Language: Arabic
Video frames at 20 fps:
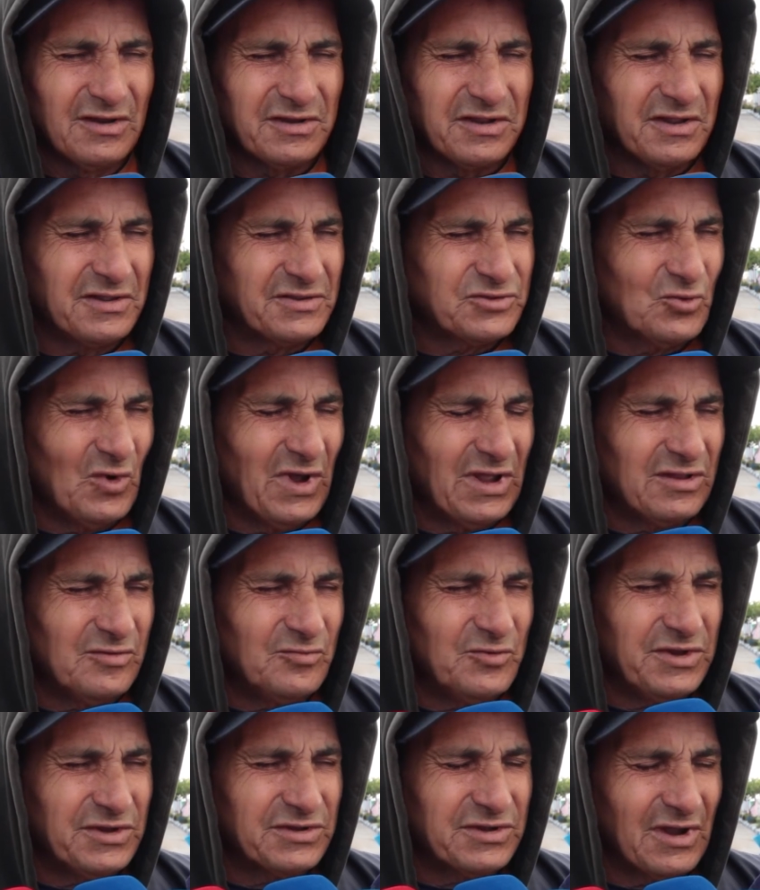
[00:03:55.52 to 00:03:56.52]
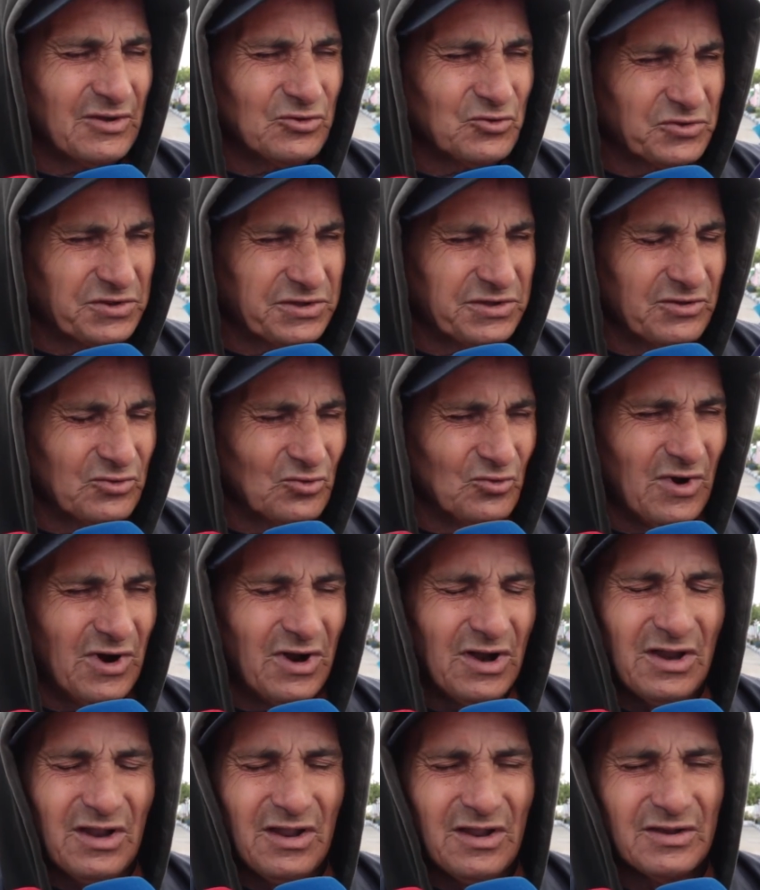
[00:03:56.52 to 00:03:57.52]
كيهز واحد البنيته عنده
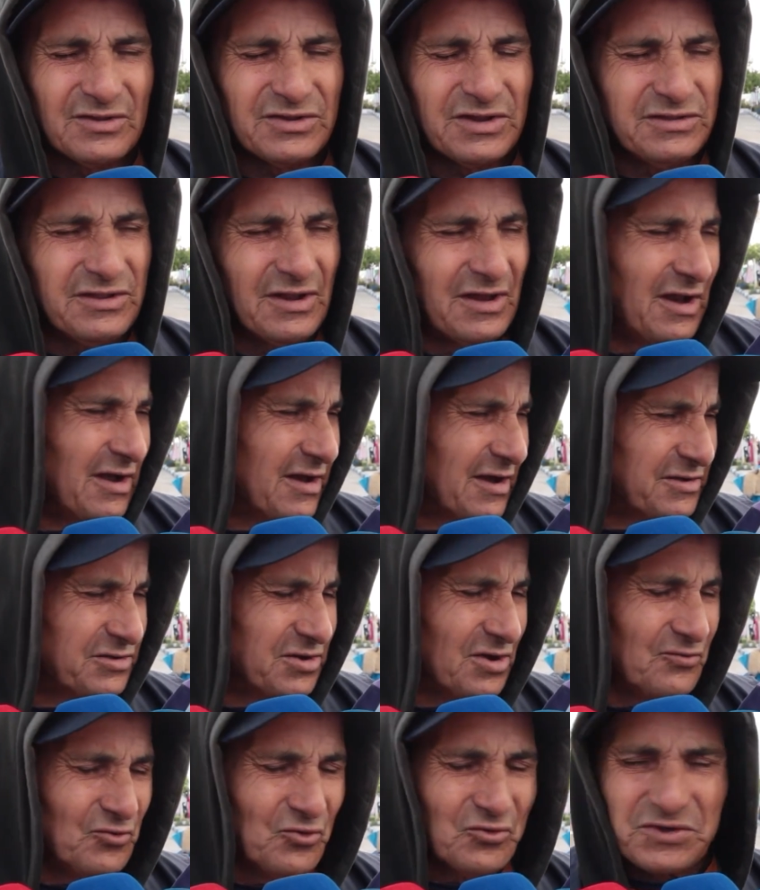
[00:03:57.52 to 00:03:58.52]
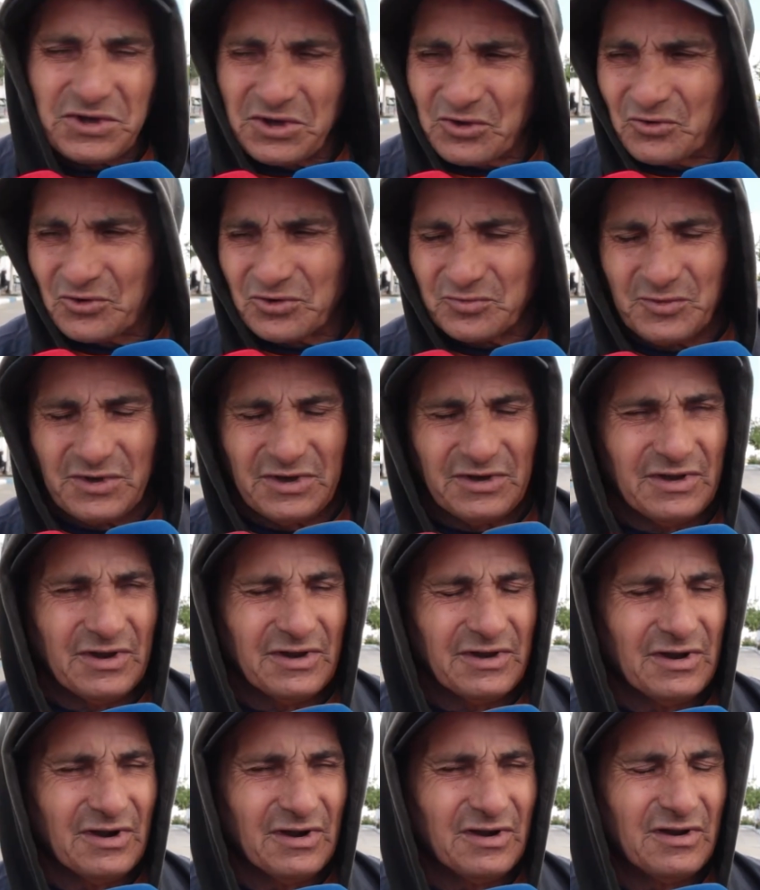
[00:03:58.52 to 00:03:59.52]
استدواء تيدير على كتافو تيخرج من
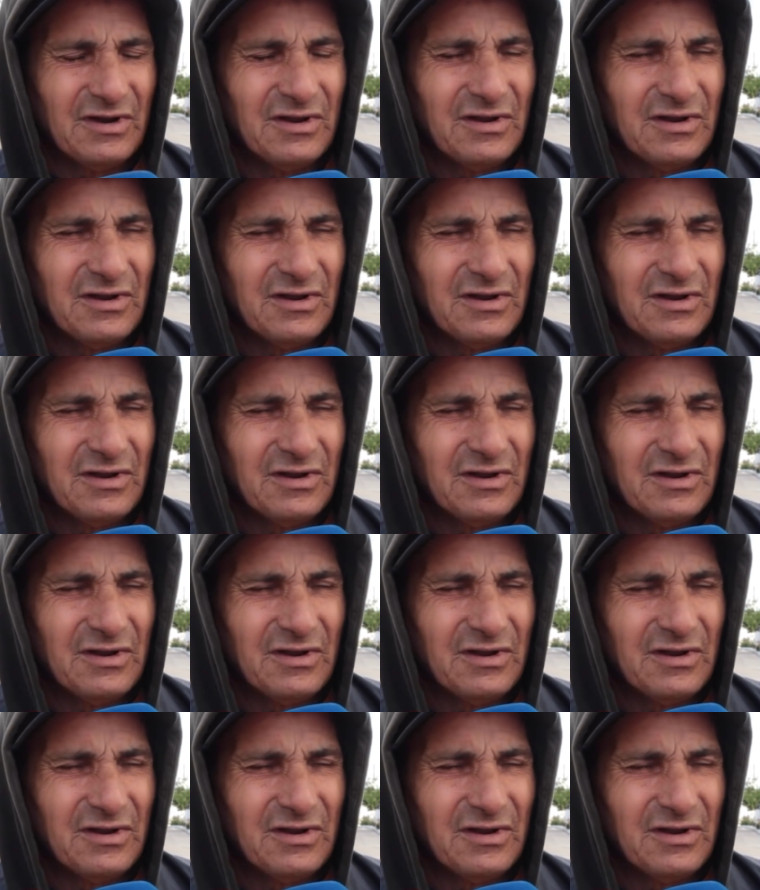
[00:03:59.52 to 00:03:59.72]
هنايا